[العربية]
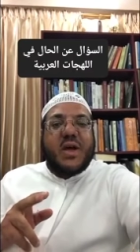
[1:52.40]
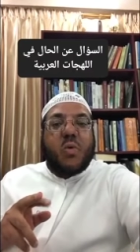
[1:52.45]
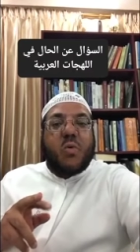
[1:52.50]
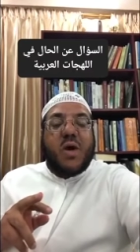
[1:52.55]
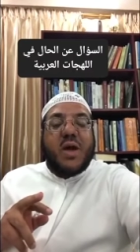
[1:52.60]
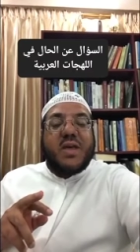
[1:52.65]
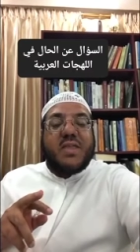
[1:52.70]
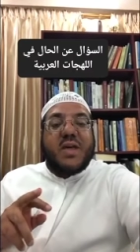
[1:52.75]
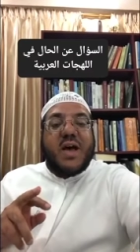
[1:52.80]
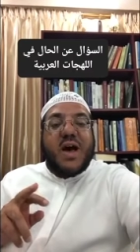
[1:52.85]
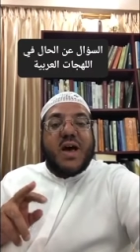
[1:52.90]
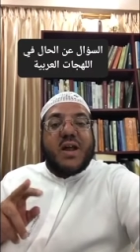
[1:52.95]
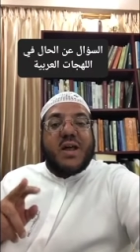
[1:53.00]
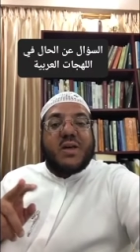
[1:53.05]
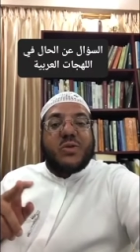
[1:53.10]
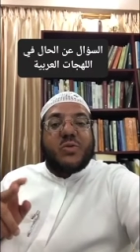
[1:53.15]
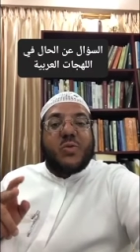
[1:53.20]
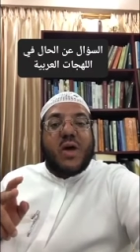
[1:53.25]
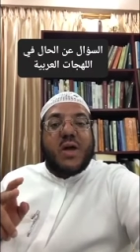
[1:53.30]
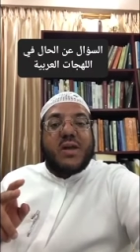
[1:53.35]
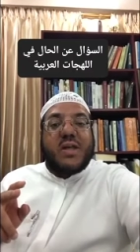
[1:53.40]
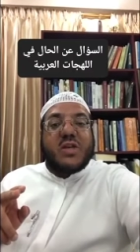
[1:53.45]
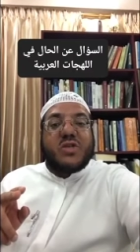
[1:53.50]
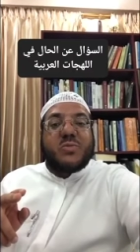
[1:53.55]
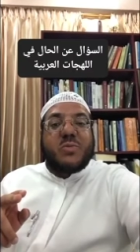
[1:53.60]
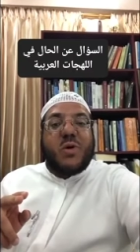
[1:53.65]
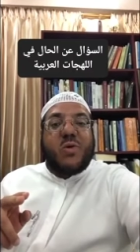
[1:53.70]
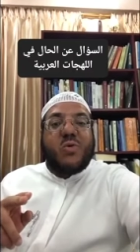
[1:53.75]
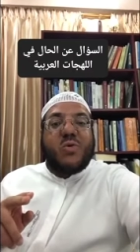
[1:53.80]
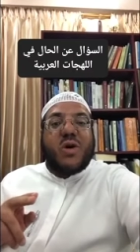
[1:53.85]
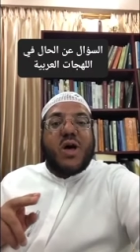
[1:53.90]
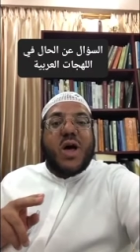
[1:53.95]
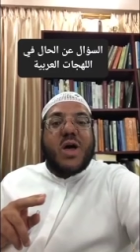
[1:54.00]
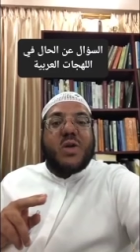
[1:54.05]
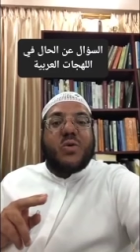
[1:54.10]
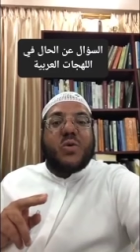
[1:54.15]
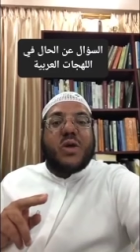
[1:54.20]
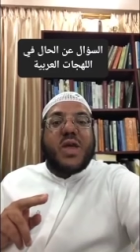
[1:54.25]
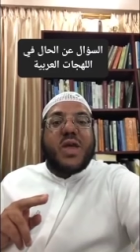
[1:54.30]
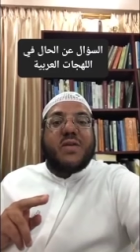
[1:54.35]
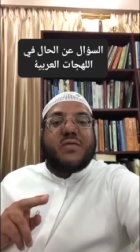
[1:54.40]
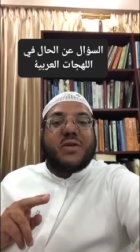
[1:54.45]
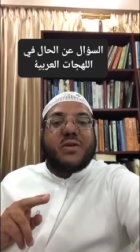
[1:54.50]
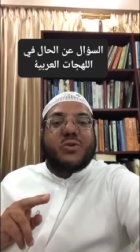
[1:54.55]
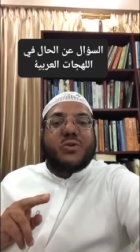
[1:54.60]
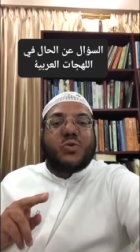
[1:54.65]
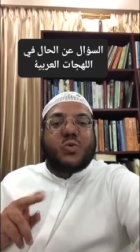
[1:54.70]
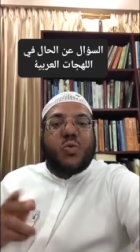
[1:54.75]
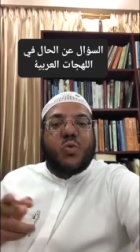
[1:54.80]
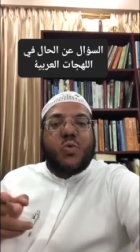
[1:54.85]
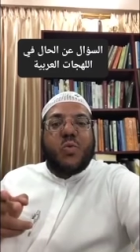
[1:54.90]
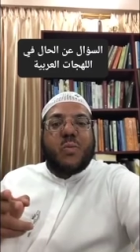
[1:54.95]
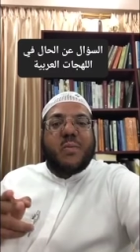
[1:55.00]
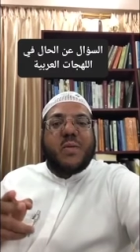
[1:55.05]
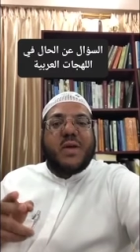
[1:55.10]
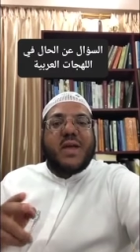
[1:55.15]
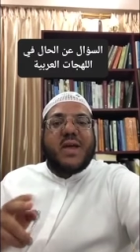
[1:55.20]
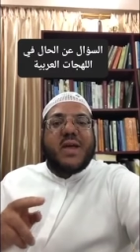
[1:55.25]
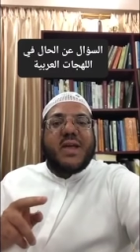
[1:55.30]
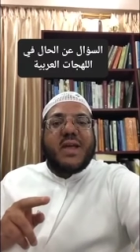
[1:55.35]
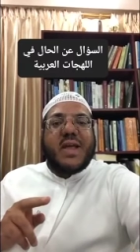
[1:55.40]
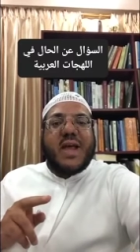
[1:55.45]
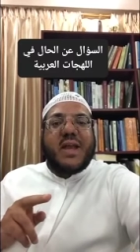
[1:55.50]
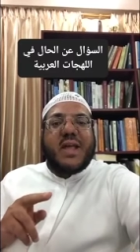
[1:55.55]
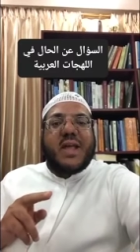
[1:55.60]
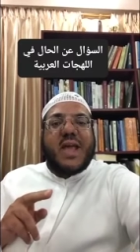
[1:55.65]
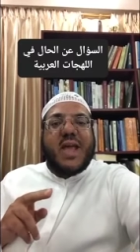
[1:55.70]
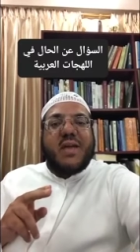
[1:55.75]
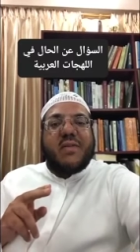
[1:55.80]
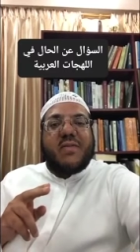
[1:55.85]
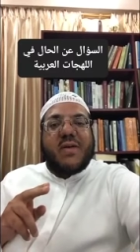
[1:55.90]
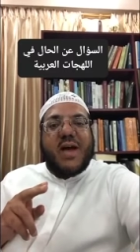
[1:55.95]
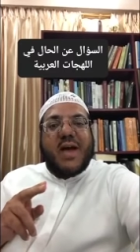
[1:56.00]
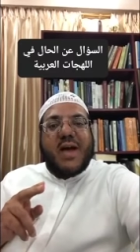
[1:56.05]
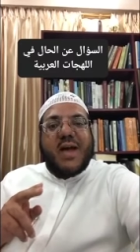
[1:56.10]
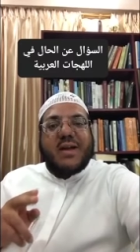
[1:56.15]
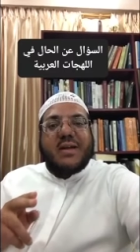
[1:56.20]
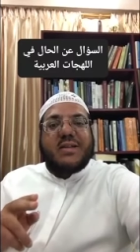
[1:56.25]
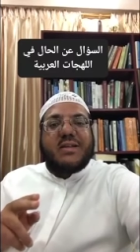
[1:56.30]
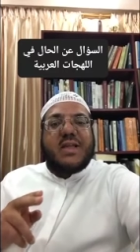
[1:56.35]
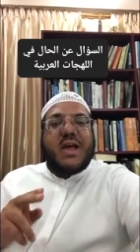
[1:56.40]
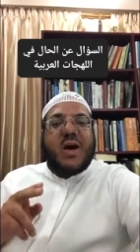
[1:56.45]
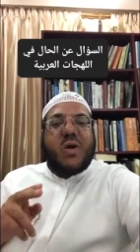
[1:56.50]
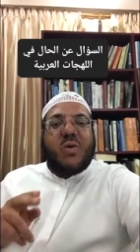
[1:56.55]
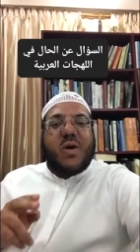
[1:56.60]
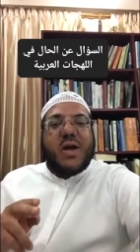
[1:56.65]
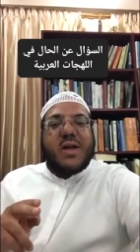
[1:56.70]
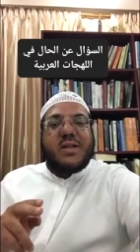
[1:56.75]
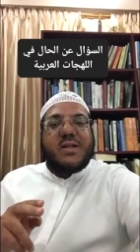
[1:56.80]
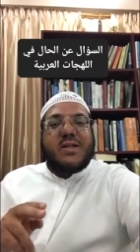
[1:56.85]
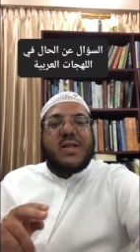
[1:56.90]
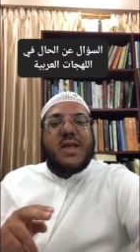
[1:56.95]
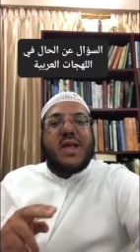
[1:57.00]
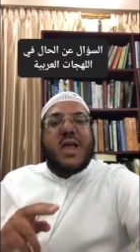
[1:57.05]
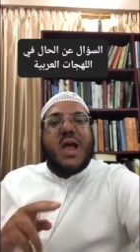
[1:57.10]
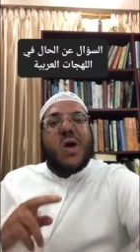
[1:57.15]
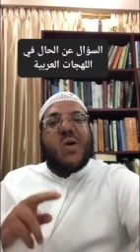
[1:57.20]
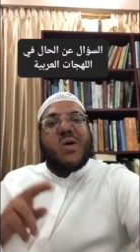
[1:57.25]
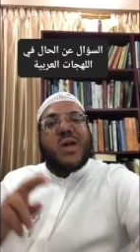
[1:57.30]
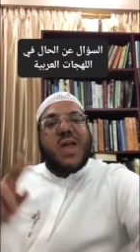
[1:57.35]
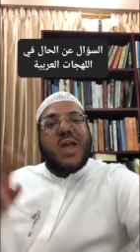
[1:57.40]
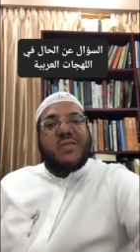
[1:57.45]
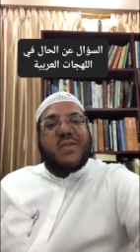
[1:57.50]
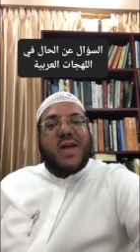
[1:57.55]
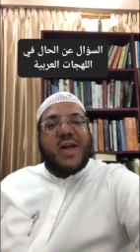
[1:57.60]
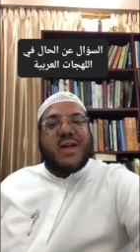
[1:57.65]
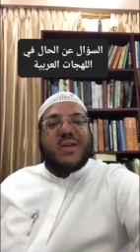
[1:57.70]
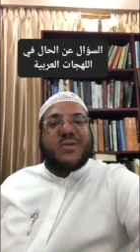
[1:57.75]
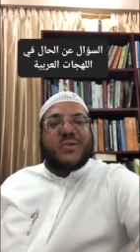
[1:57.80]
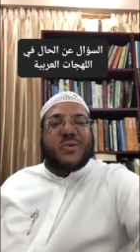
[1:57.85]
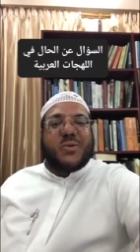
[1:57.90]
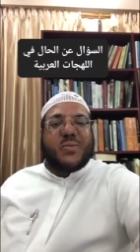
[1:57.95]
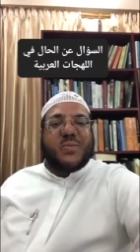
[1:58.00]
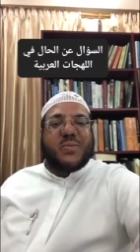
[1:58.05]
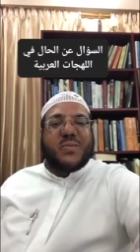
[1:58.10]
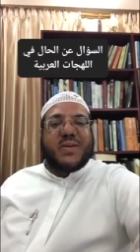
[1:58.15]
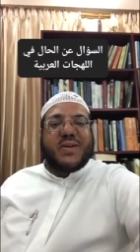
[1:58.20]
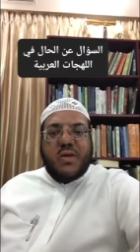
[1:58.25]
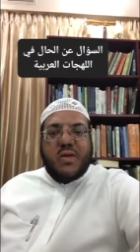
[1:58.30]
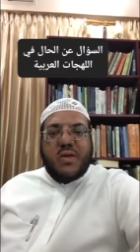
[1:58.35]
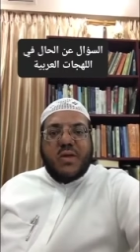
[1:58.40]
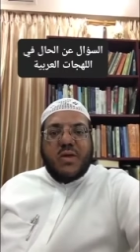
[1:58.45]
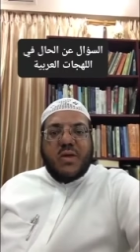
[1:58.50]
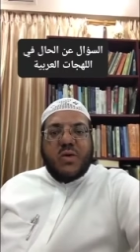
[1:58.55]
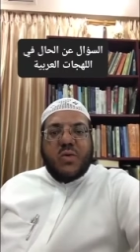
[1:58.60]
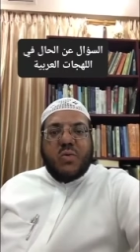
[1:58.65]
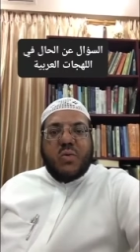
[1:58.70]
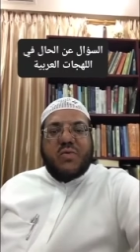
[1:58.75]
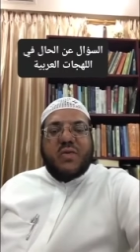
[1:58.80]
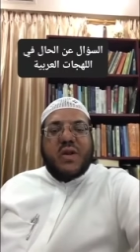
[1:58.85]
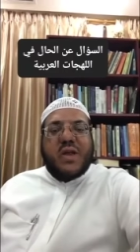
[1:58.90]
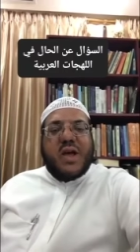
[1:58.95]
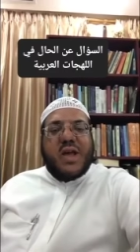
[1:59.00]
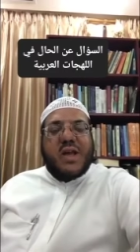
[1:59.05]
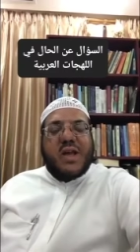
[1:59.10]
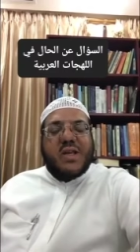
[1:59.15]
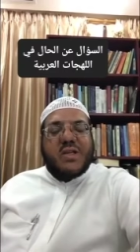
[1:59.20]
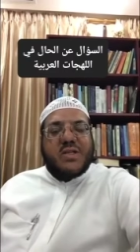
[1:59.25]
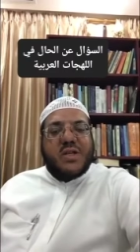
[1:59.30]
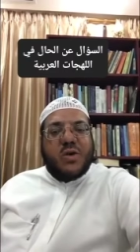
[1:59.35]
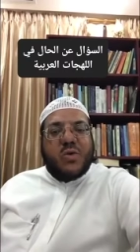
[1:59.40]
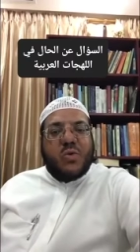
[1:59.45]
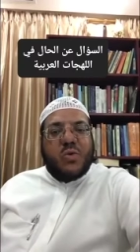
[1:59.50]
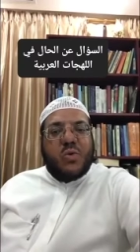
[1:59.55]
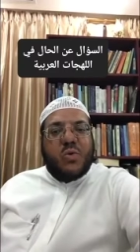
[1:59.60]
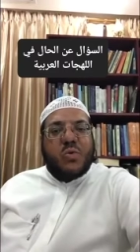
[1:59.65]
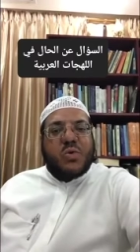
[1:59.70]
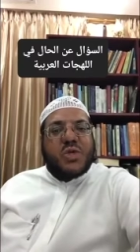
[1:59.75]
وإذا أرادوا أن يجمعوا قالوا كيف انتوم يعني كيف أنت أو أنت أو كيف أنتم وفي الخليج نقول